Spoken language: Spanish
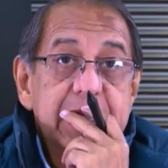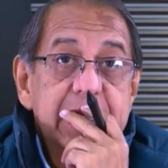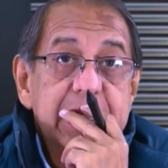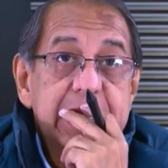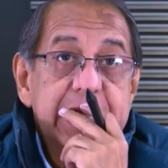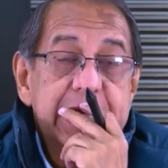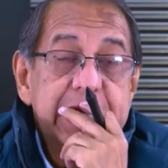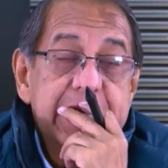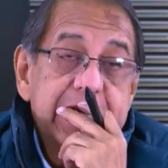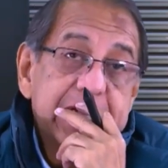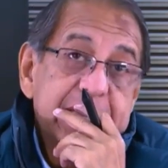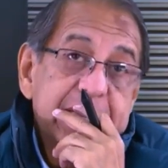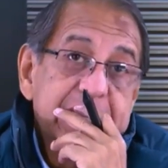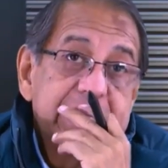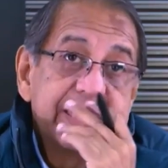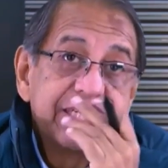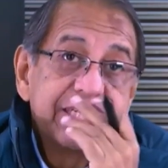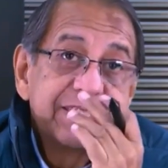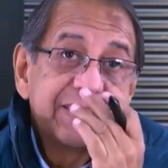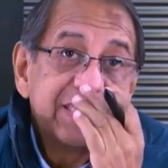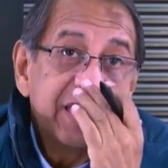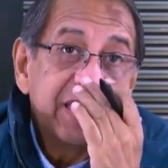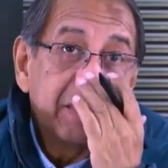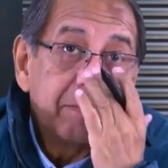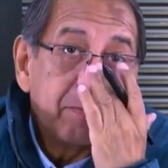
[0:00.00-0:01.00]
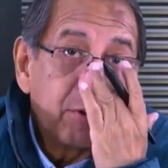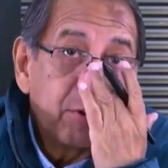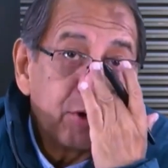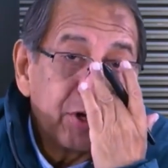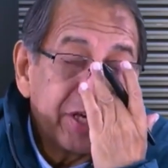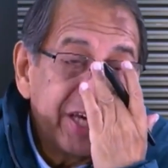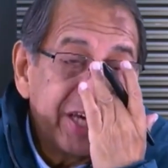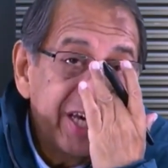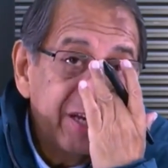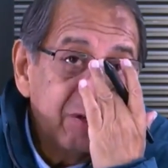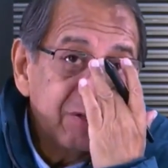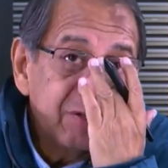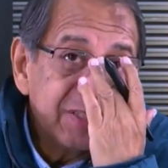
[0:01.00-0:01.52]
Eh, decía, ¿por
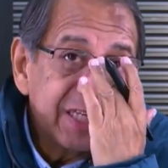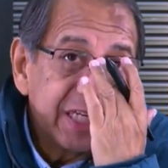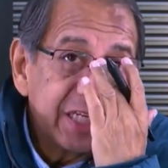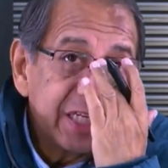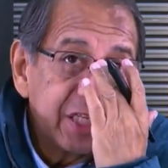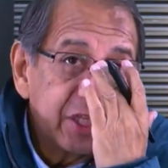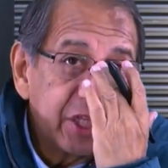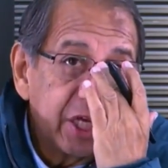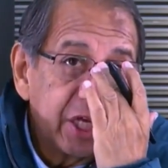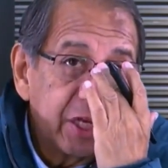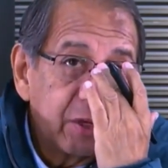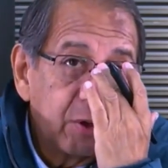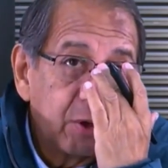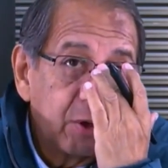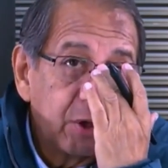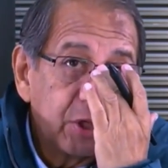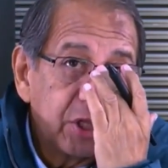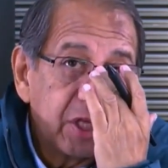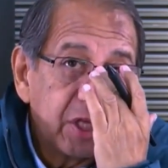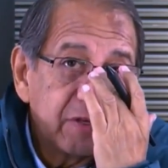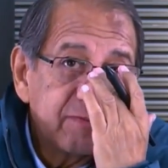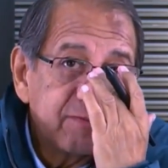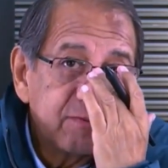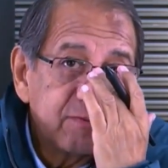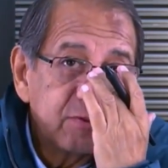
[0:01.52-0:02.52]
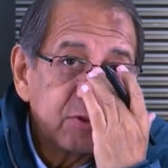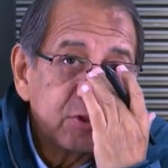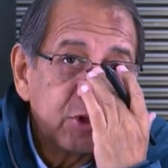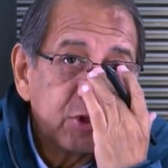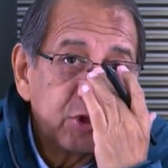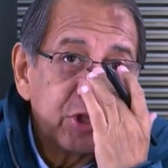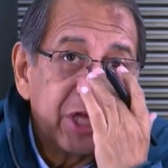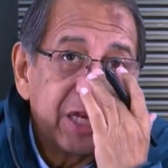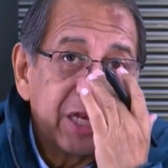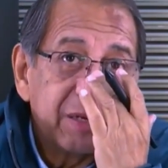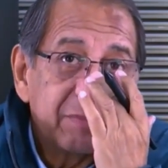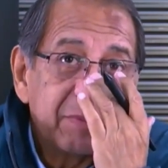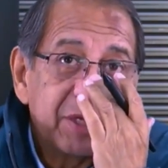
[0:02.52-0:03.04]
qué los aritenoides
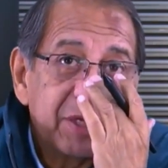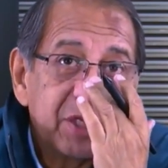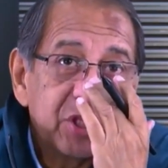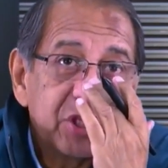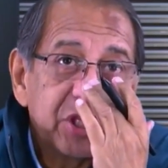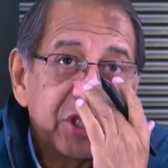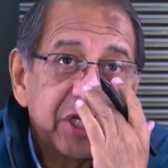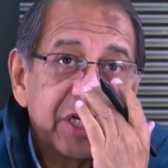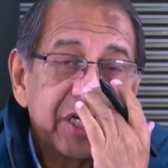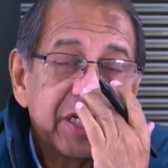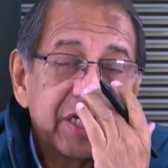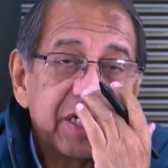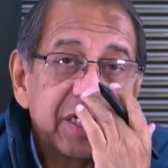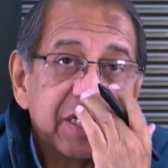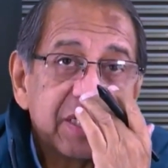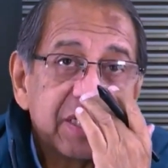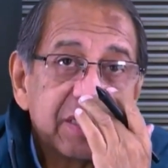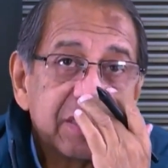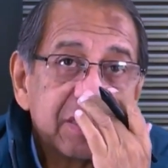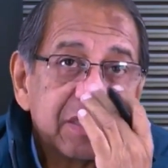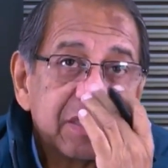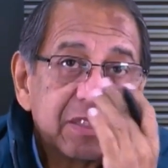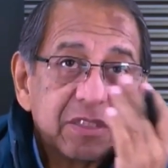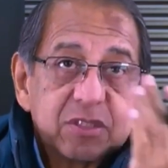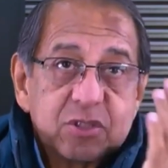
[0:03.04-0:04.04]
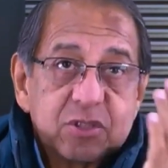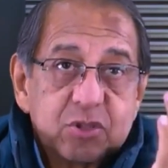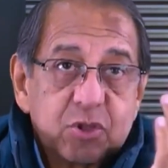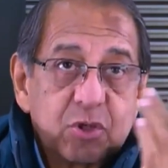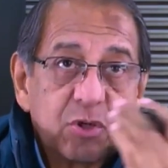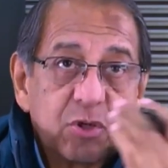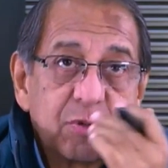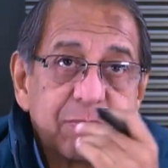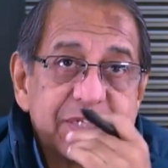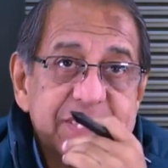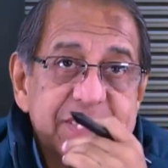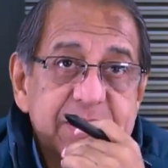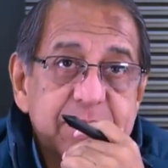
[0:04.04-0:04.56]
funcionalmente son
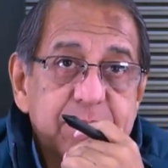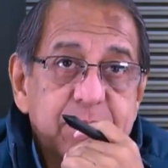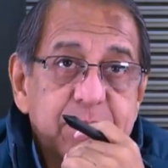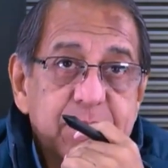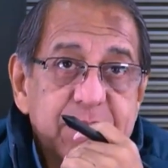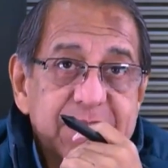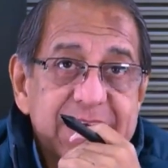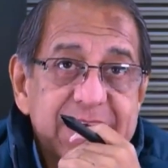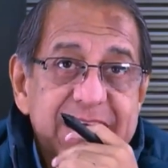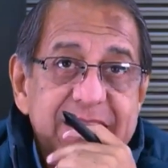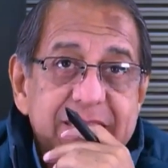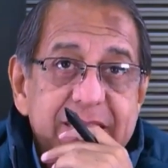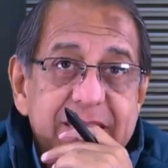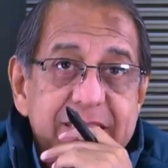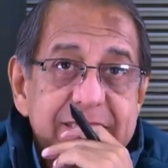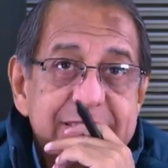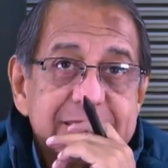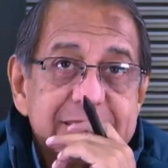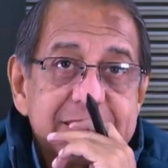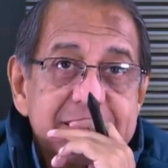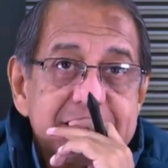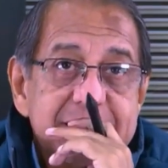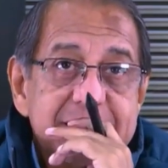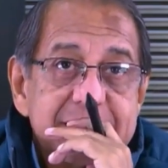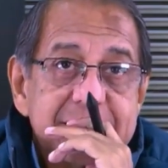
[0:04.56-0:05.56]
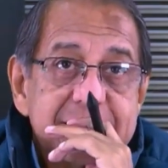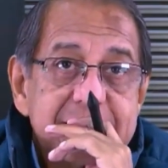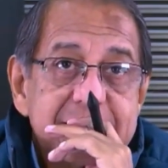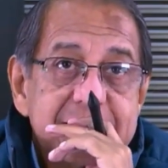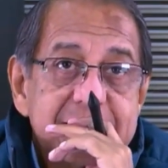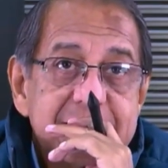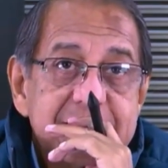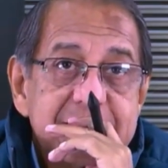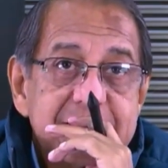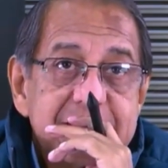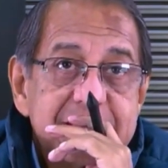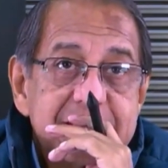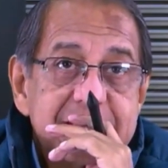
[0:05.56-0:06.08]
los más importantes?
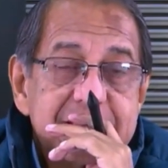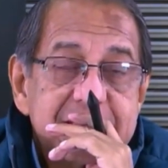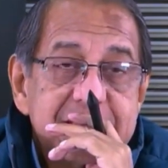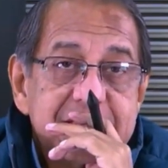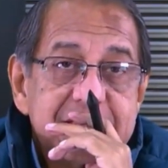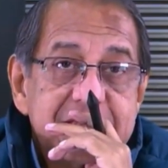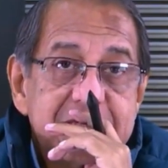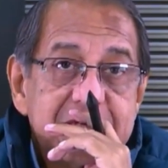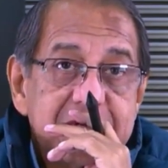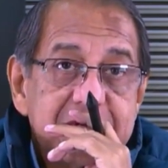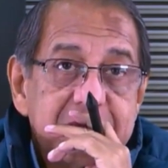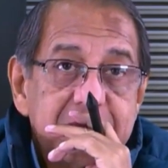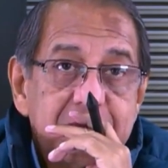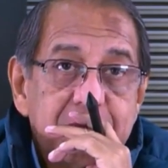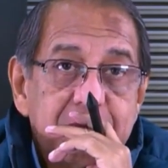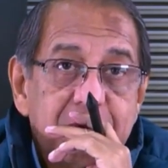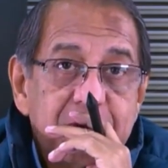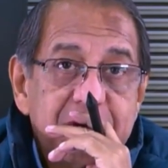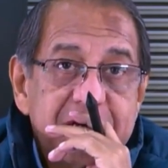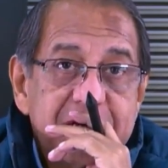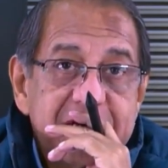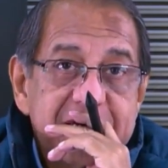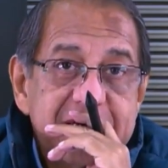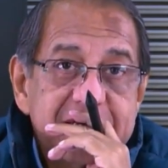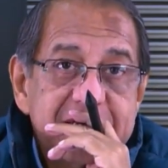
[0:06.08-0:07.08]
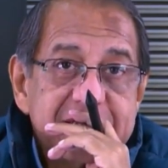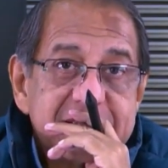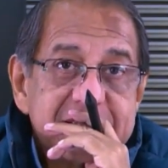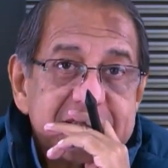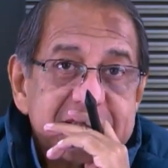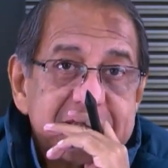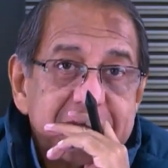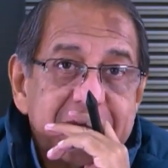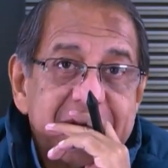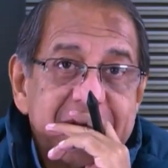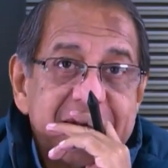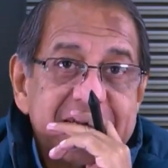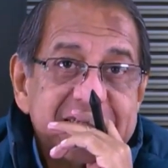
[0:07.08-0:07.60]
Porque
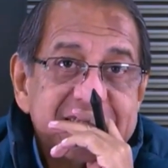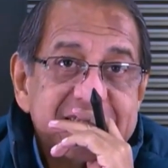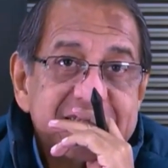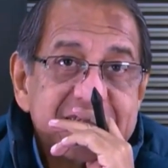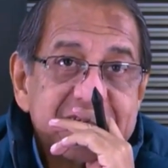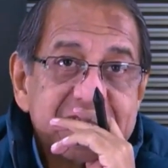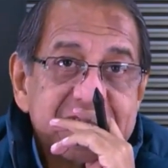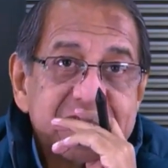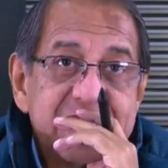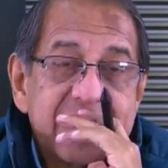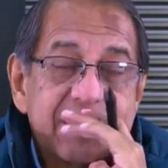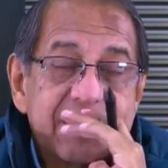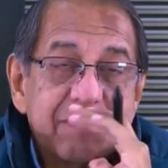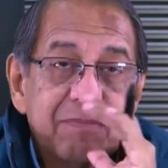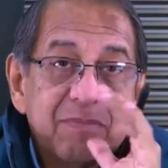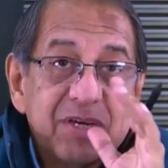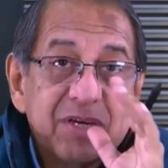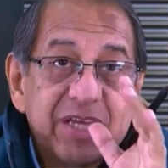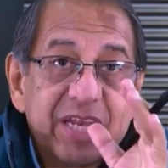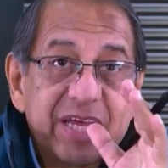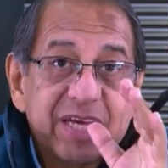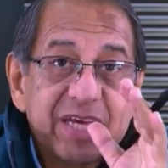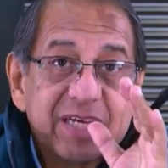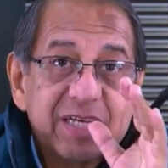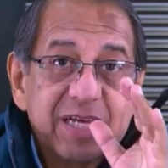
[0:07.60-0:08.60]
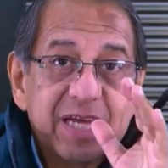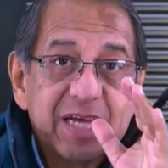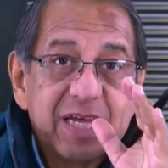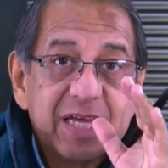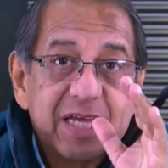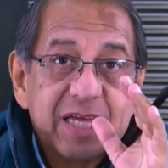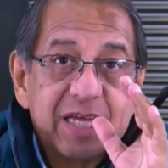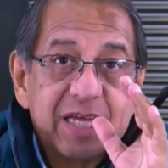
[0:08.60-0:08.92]
se van a insertar, miren,